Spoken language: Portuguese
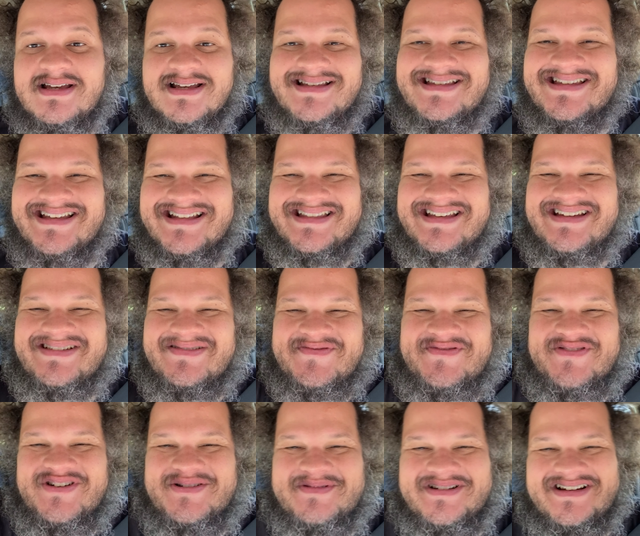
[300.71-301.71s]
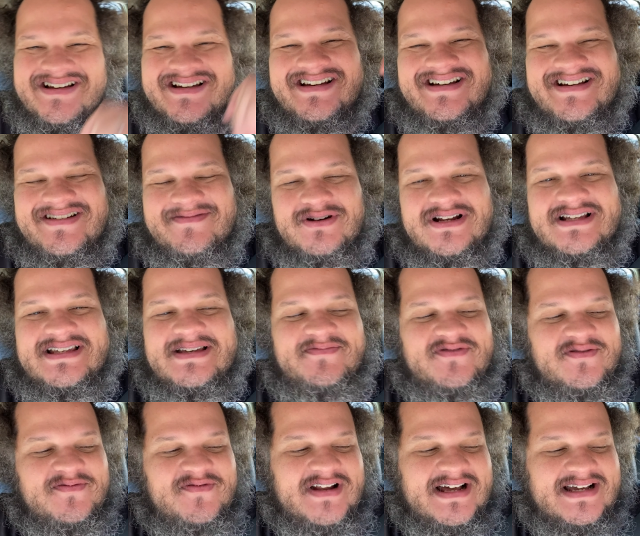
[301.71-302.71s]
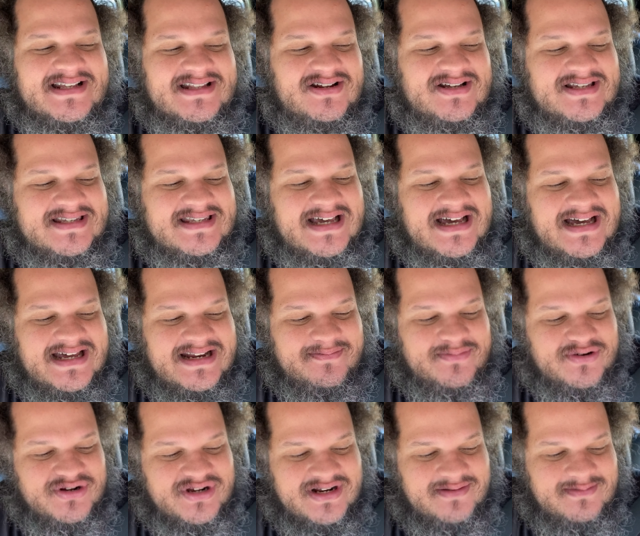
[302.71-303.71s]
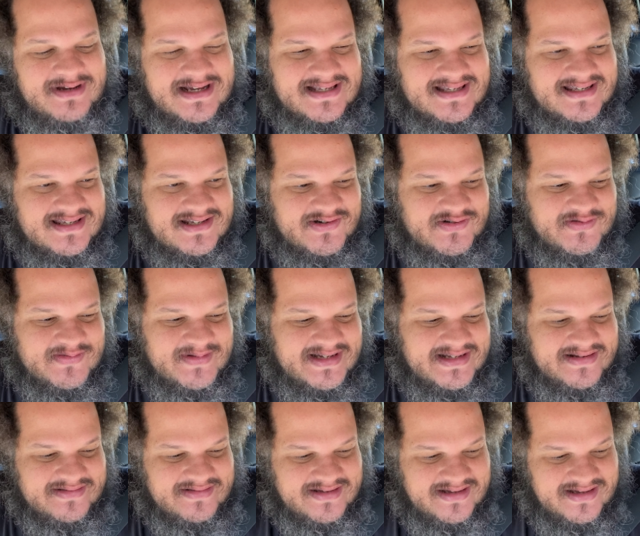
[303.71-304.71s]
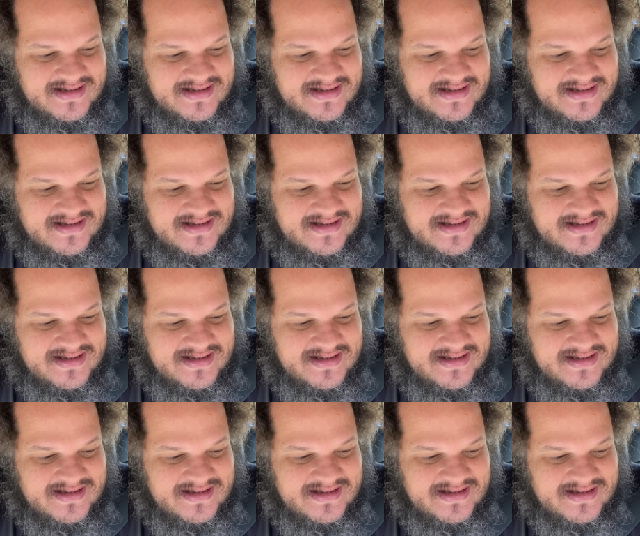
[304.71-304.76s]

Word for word: você tem a forma, por exemplo, vamos falar aqui da nossa área, programação, mano.